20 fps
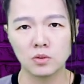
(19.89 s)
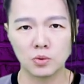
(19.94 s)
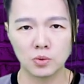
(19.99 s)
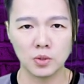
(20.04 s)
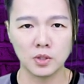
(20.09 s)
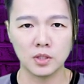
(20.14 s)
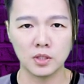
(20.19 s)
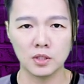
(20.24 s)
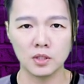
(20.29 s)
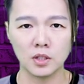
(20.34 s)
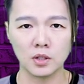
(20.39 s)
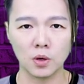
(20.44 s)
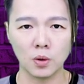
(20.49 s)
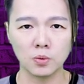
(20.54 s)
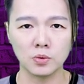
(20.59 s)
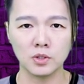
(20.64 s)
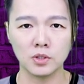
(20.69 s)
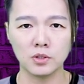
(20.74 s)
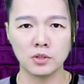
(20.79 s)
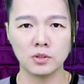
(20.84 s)
最新的
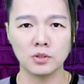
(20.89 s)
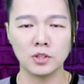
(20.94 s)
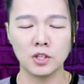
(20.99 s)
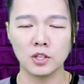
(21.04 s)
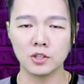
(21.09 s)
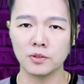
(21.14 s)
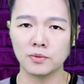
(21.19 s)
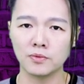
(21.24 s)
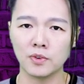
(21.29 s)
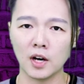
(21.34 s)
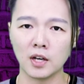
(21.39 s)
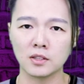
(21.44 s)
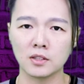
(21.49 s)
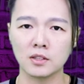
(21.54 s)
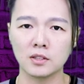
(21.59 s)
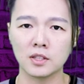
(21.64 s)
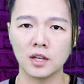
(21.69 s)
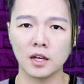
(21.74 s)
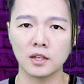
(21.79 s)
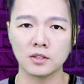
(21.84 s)
攻击事件是发
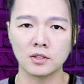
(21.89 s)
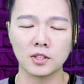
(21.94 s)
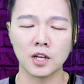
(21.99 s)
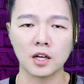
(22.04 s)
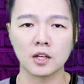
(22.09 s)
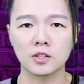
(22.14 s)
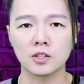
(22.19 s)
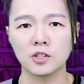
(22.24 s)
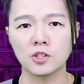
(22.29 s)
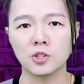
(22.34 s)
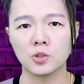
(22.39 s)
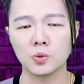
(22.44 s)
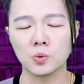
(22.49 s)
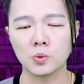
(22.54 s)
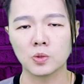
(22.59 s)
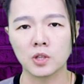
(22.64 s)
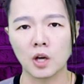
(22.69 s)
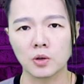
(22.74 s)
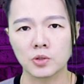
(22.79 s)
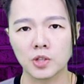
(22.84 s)
生在上个星期
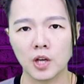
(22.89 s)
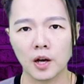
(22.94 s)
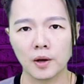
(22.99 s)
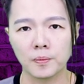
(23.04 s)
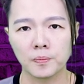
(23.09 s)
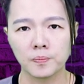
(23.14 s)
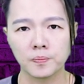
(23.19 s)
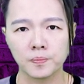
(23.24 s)
五早上，